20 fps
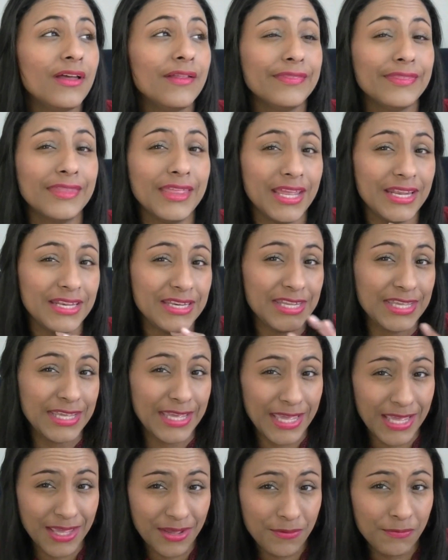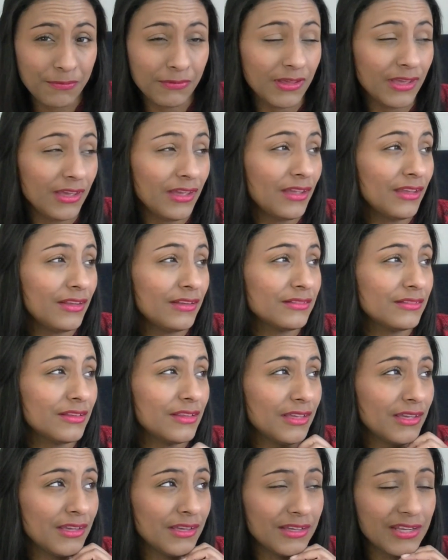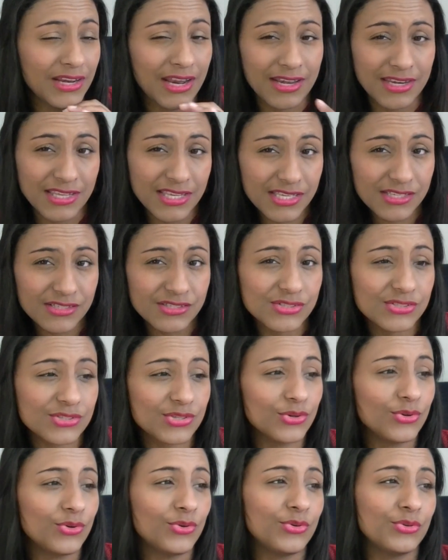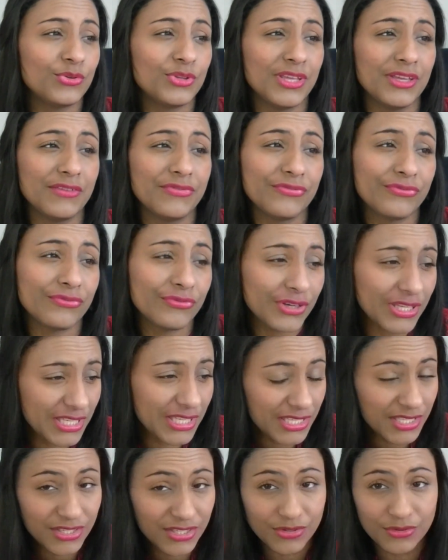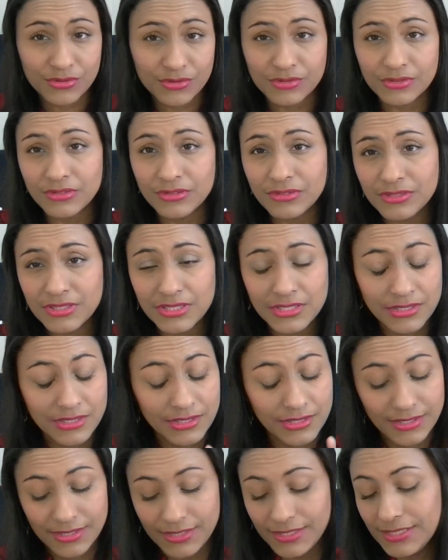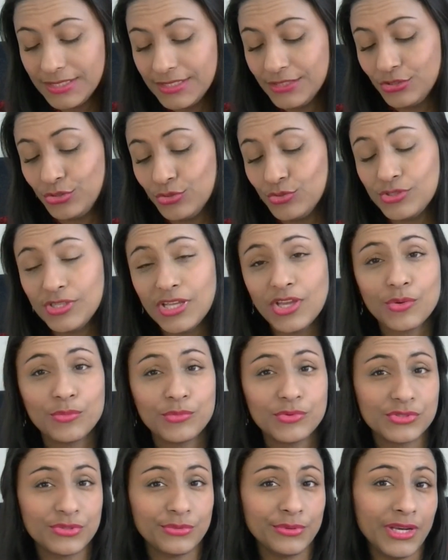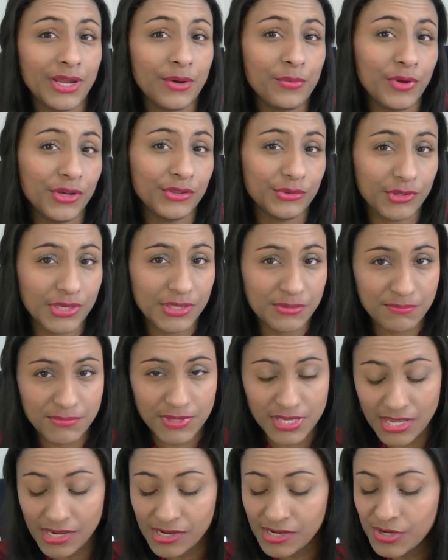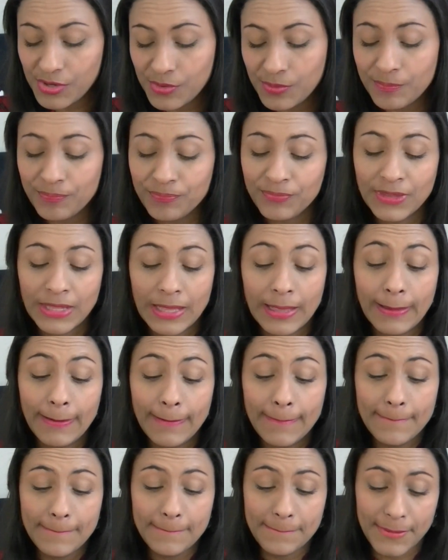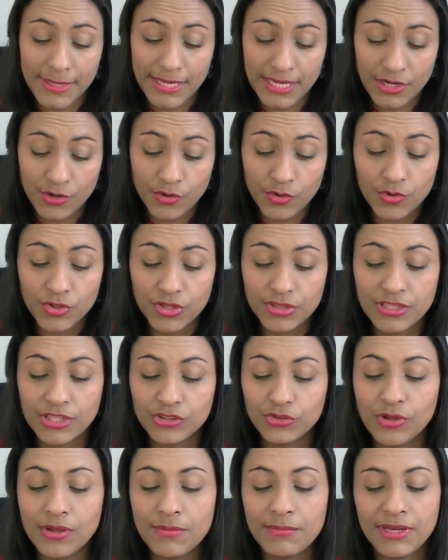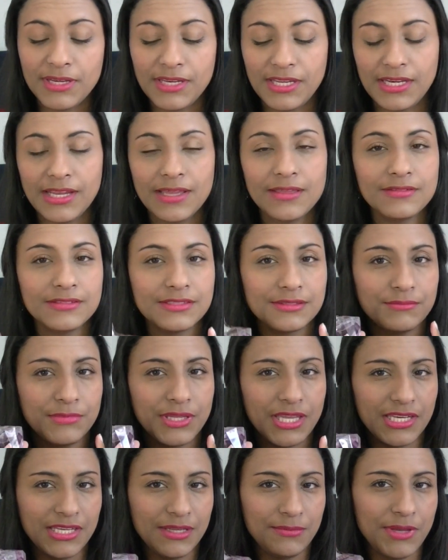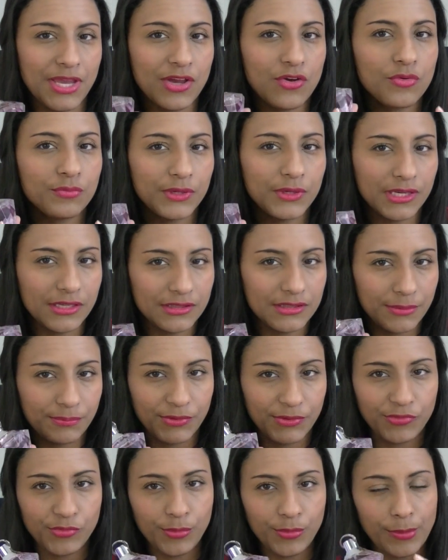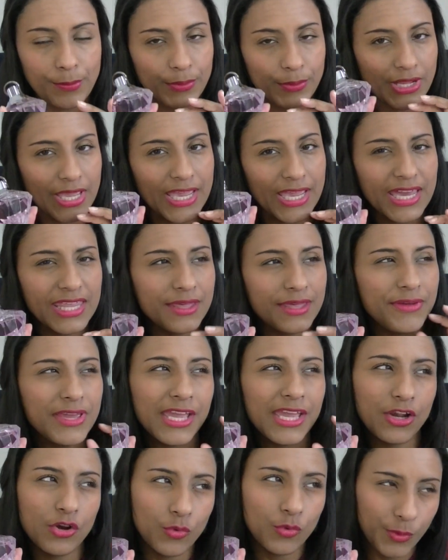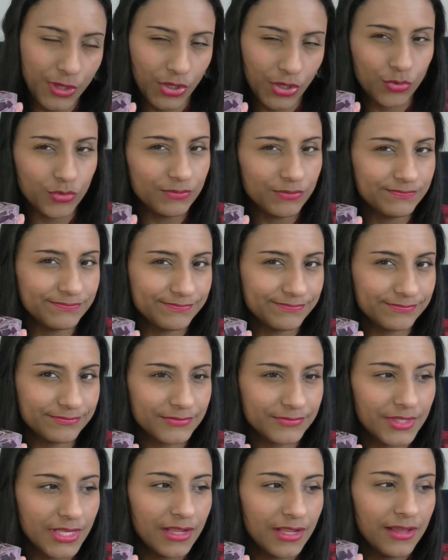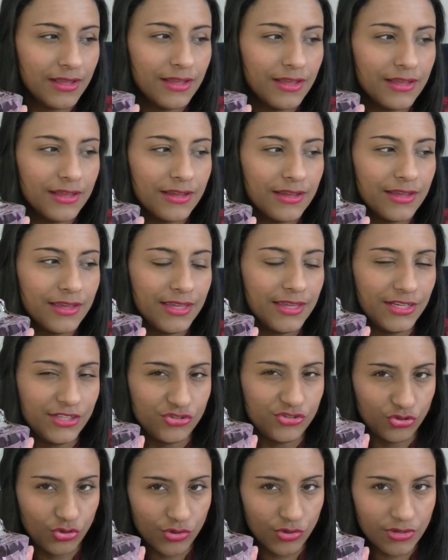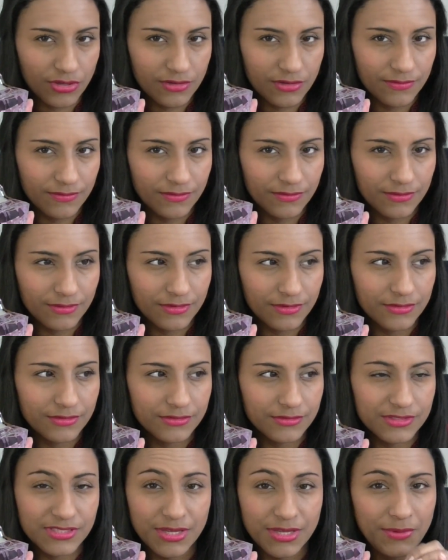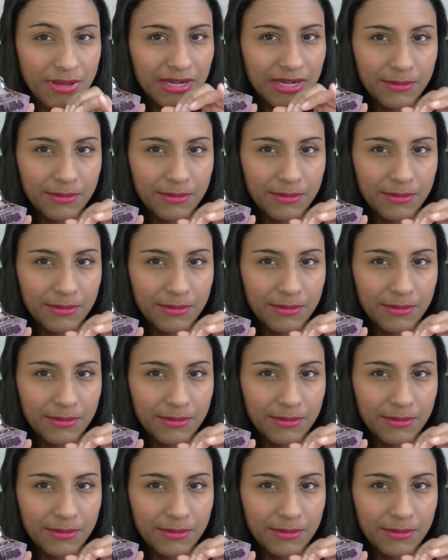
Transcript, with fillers: de nieve, de granizo, de frío. Entonces como si hubiera vuelto el invierno. Pero de todas maneras me animé a comprar este perfume porque cada vez que lo veo en stock se va